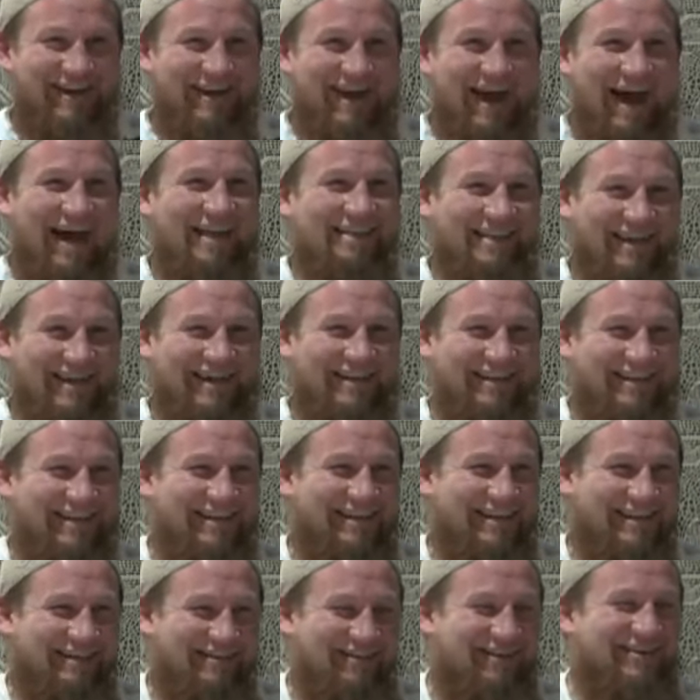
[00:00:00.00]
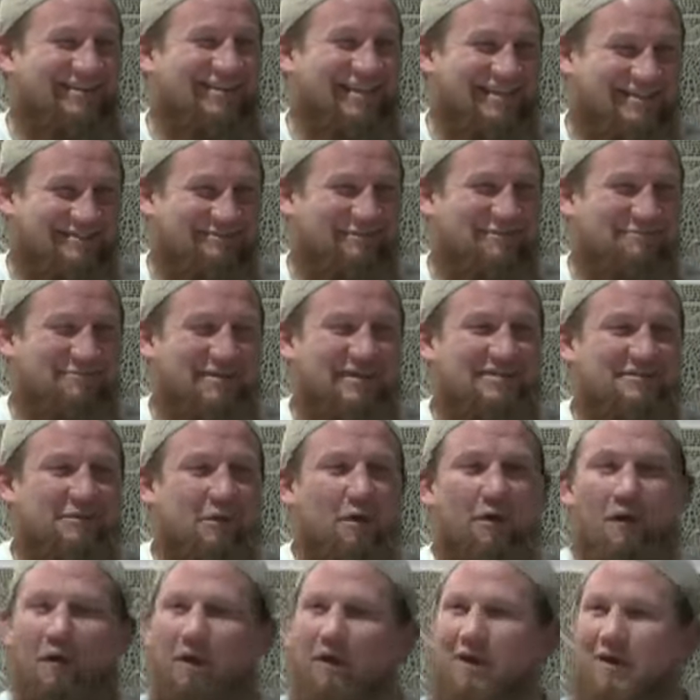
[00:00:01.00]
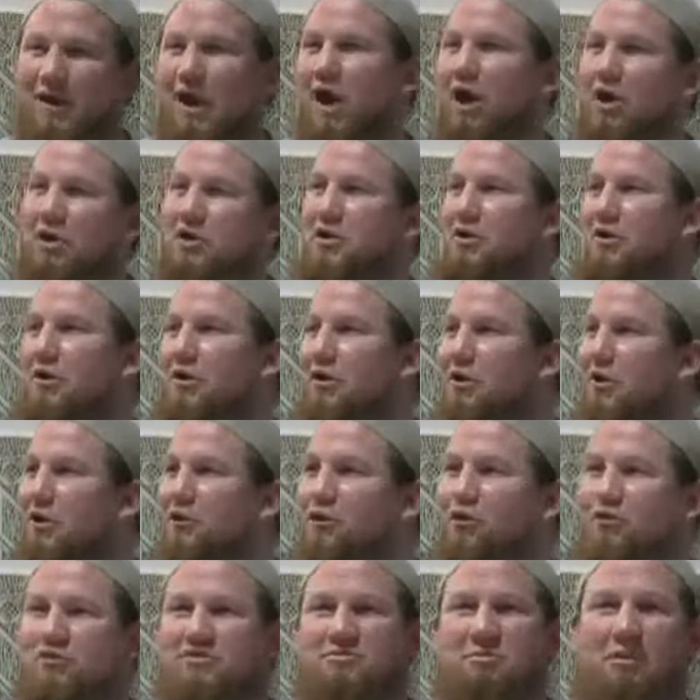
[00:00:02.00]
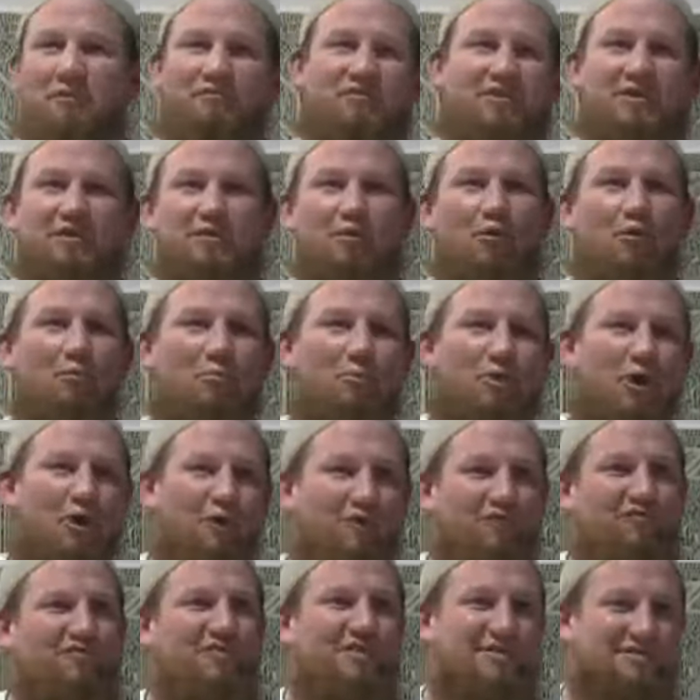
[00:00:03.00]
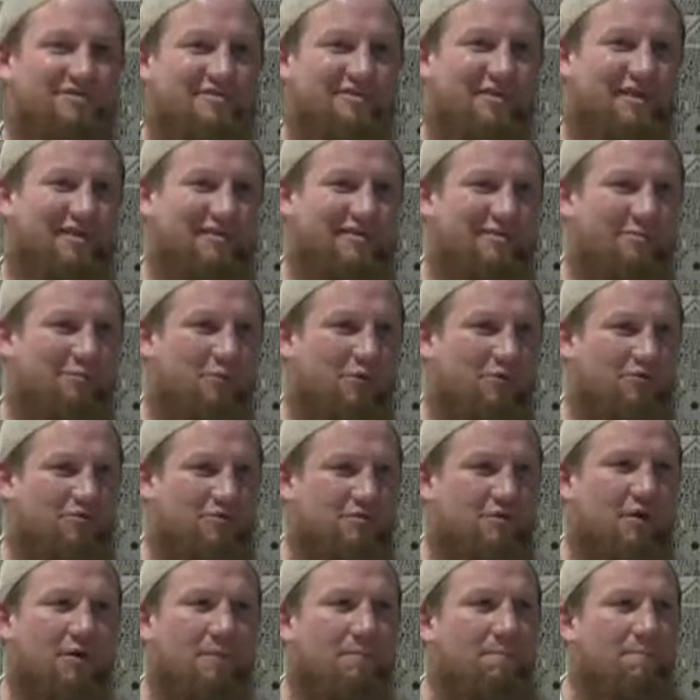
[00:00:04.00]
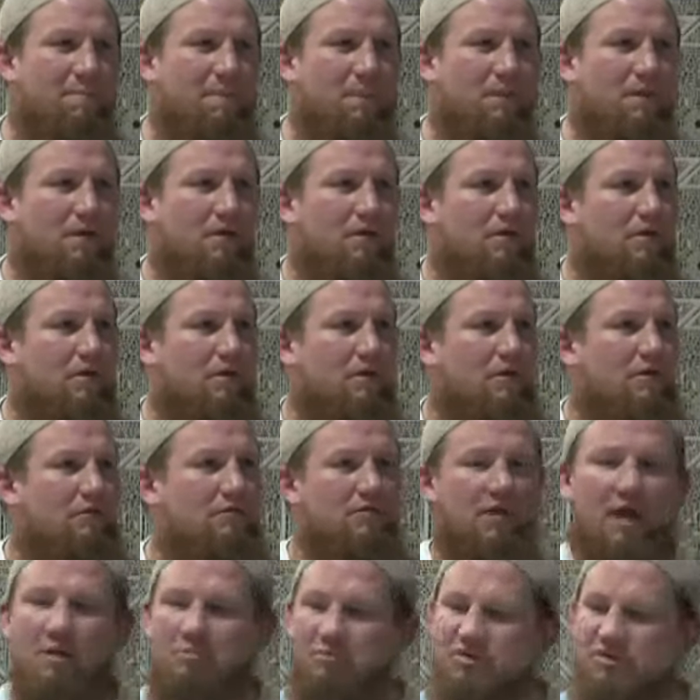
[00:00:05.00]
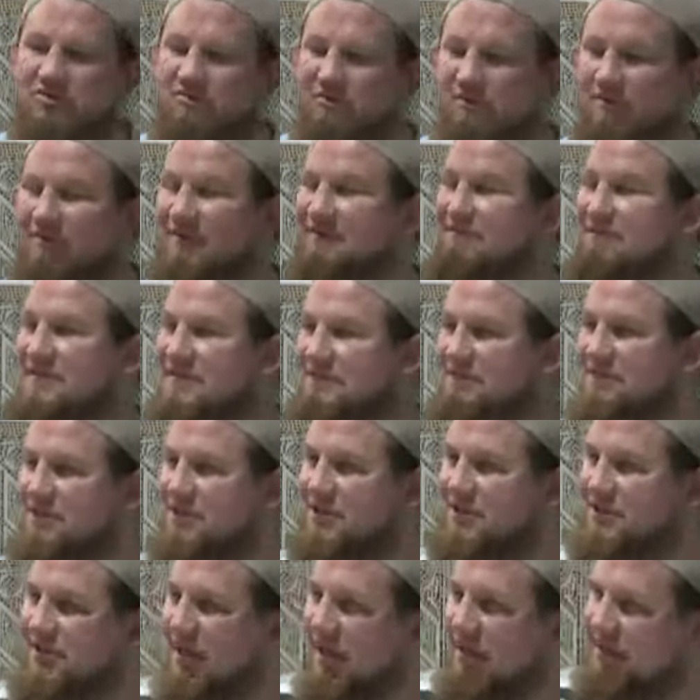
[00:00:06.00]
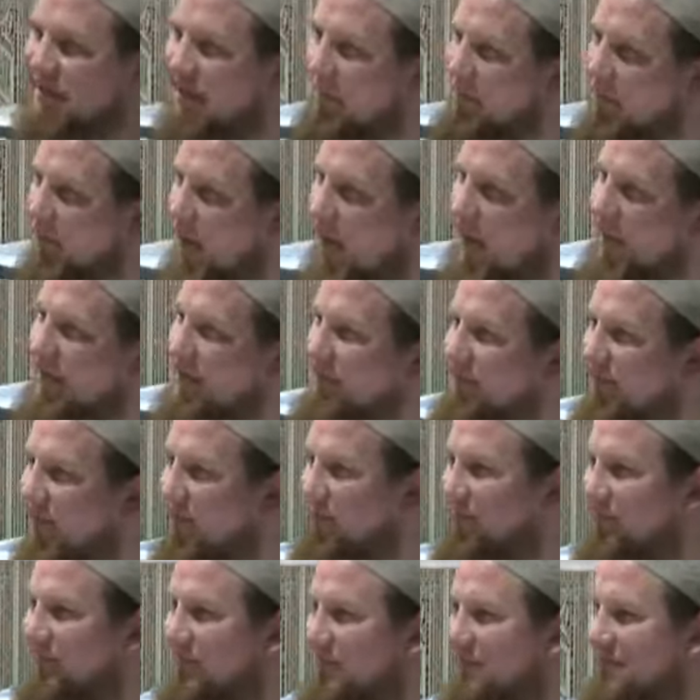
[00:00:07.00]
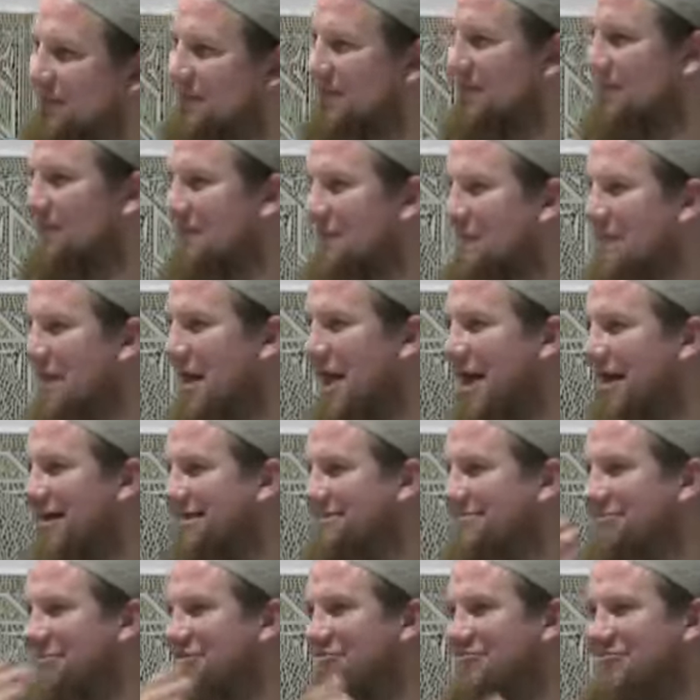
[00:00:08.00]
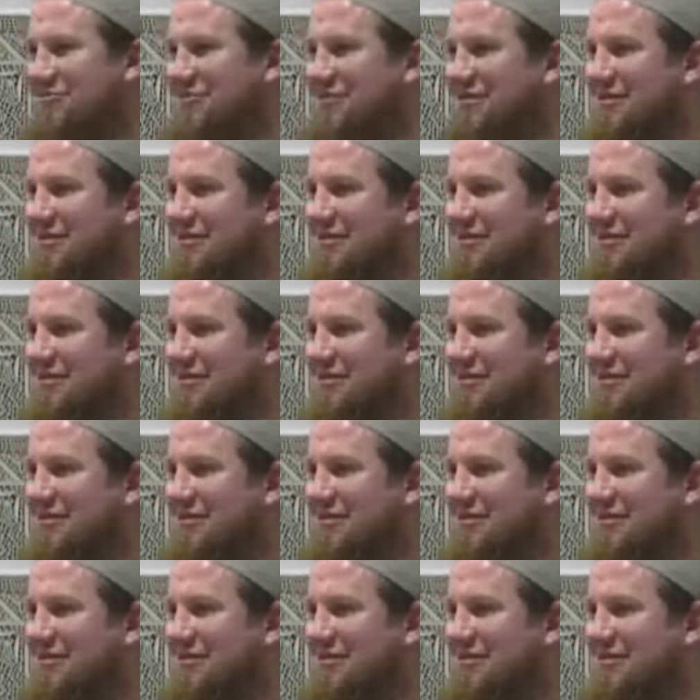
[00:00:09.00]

Hat er gesagt, er könnte jetzt mit mir so, ja, hier, gucken Sie mal, wie die rumlaufen hier, so nach dem Motto. Ne? Und dann habe ich, und wisst ihr, was ich gesagt habe? Eigene Waffen. Eigene Waffen.